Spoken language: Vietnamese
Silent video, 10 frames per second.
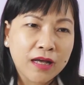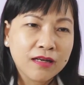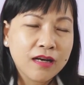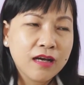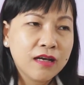
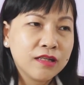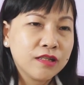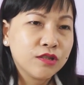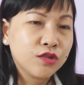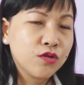bệnh
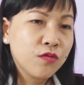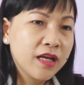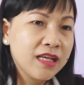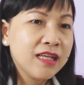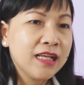nên chú
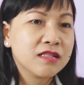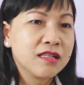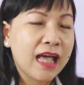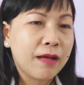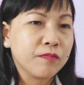ý
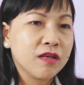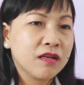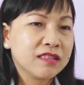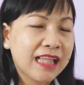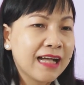làm
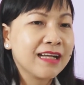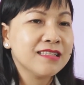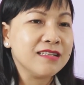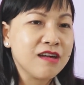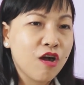cho tăng cái
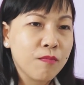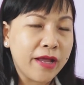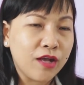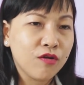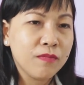sự ngon
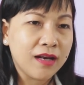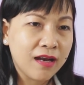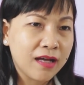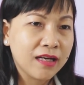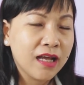miệng của mình
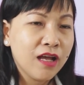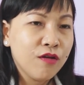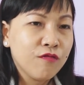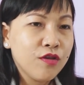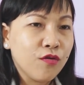lên
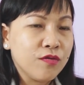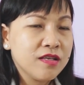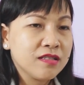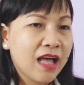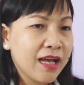ví dụ
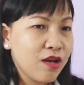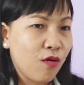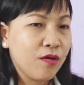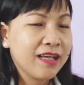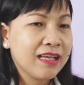như thay
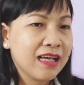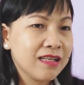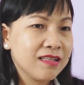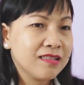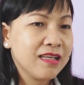đổi cái cách
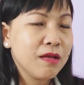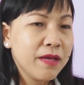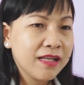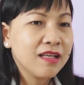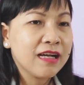chế
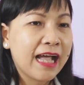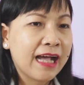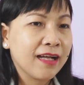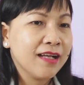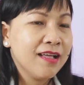biến thức
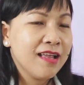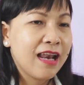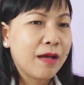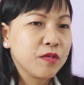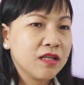ăn
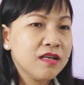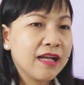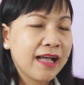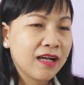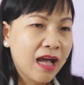làm cho
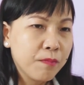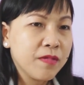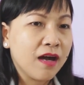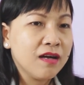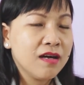thức ăn hấp
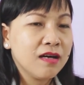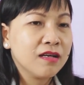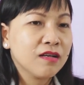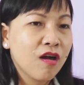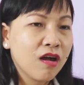dẫn hơn
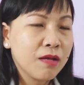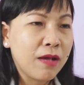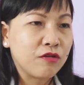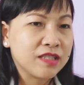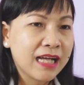có cái
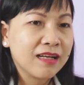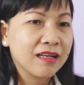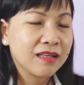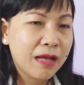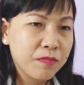màu sắc
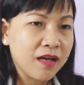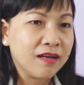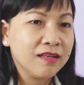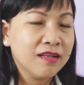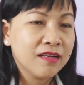hấp
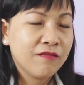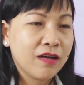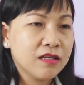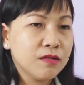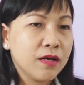dẫn
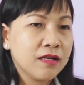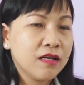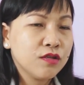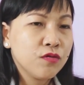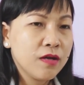và người bệnh
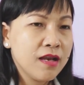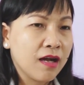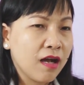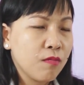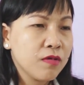nên chú ý
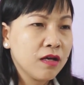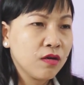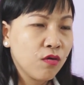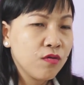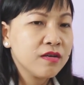là không nên
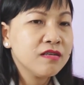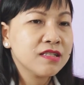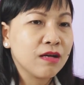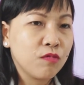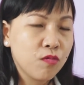uống nước
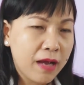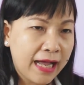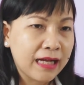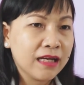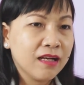trong lúc
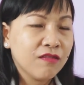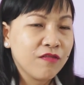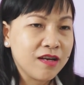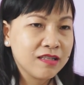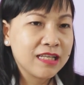ăn
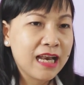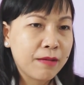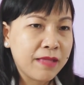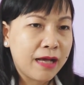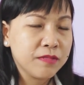vì nó sẽ
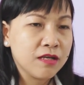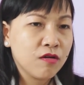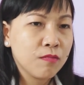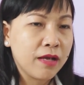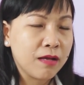làm giảm sự
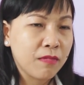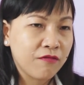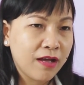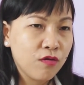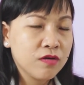ngon miệng mà
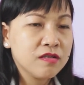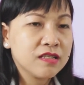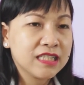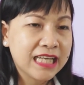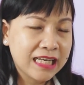phải uống nước
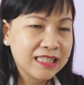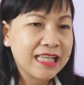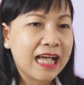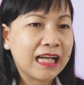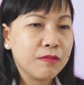tránh
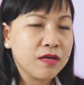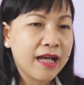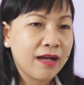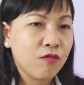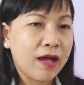xa cái bữa
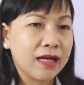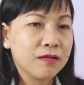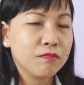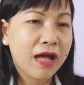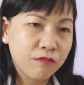ăn
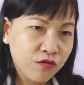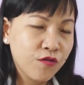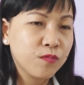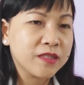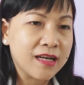khoảng 30
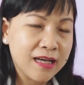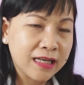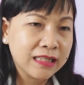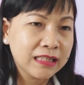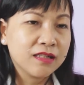phút trở
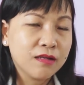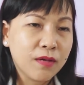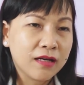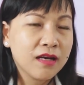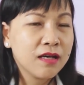lên. Người
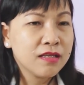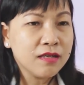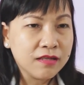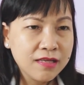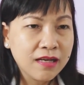bệnh nên
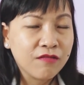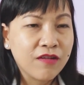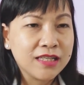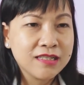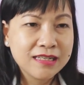giữ gìn
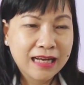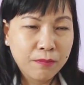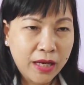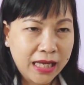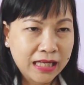vệ sinh
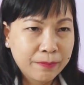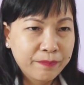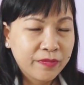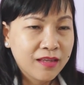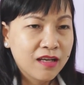răng miệng,
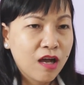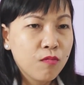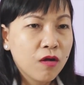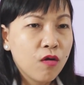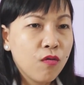
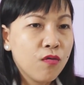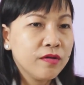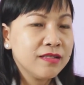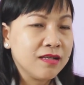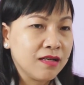không có
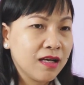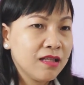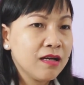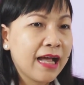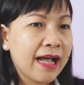uống những cái
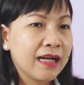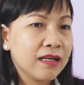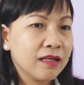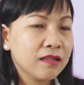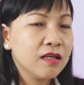thức ăn,
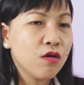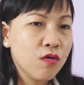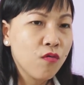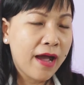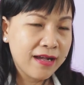thức
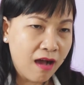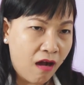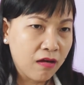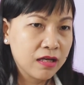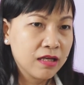uống quá
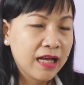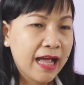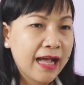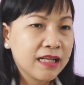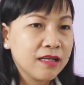ngọt,
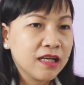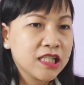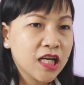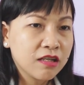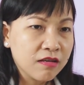ăn những cái
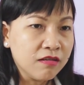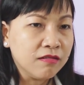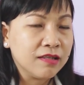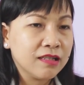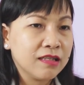chất
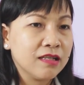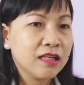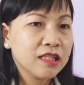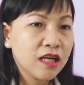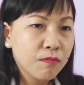đường, những
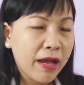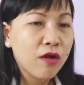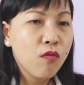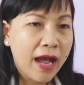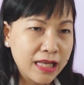cái chất
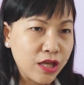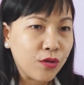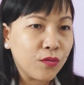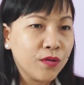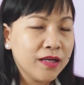béo quá nhiều.